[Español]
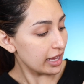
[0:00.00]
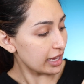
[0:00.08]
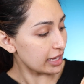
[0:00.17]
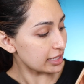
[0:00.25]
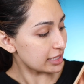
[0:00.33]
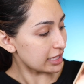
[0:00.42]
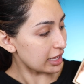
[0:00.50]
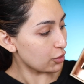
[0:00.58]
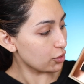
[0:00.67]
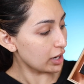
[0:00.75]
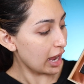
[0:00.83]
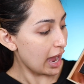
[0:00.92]
este,
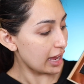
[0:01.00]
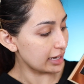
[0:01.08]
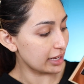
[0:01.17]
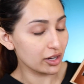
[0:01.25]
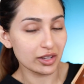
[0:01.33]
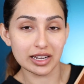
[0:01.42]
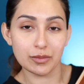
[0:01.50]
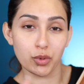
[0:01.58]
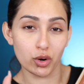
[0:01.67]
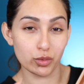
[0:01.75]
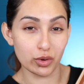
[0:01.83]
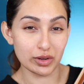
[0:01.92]
un highlighter del
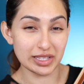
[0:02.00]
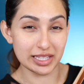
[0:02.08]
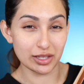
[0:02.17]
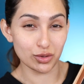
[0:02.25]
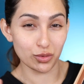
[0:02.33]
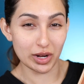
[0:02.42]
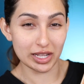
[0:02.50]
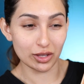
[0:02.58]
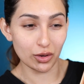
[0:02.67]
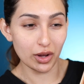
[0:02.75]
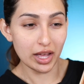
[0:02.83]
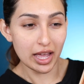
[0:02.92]
polvo así
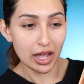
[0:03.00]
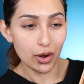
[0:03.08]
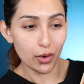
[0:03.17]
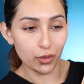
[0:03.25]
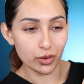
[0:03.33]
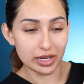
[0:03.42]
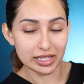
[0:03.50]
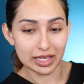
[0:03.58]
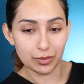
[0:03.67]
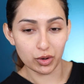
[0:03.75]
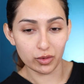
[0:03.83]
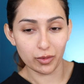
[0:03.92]
suelto, un
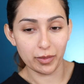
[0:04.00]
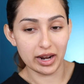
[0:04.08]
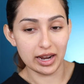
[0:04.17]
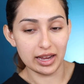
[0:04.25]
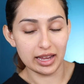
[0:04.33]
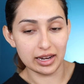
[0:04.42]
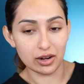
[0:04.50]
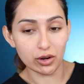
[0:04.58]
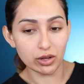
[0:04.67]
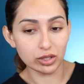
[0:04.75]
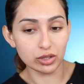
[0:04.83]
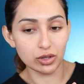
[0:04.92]
este polvo para el
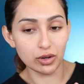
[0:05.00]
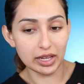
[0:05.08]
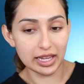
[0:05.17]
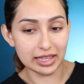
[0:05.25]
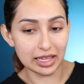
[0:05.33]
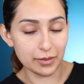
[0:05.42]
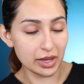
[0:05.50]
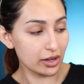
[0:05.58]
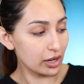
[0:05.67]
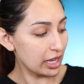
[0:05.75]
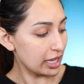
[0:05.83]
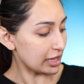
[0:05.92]
rostro y
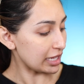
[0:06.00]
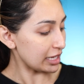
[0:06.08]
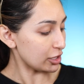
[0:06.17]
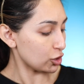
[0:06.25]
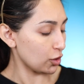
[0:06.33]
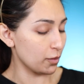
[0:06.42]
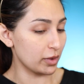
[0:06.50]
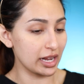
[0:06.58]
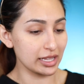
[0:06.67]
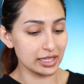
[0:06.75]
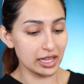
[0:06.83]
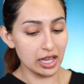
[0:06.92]
también tres
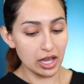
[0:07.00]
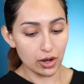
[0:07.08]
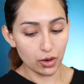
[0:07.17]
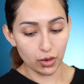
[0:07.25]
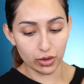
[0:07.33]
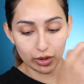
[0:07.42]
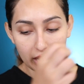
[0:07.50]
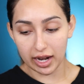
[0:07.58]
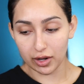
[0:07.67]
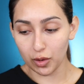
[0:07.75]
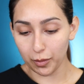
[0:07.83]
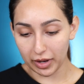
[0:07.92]
sombras con
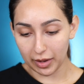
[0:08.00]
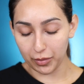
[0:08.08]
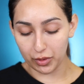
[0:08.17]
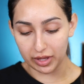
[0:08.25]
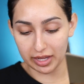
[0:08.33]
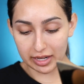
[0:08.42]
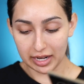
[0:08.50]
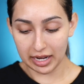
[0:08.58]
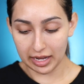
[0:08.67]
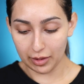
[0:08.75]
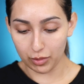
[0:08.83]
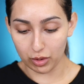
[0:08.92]
algo para poder
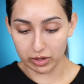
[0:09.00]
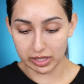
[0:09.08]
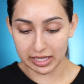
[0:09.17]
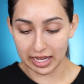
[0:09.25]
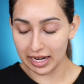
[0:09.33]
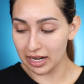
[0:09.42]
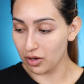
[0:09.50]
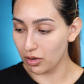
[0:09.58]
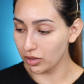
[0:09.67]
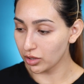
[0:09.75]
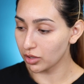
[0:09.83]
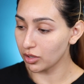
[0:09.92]
broncear el
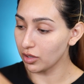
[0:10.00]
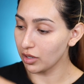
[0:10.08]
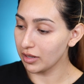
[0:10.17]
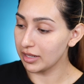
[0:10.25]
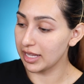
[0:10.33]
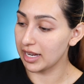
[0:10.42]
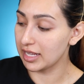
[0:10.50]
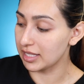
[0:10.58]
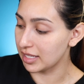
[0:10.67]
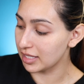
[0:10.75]
rostro. Les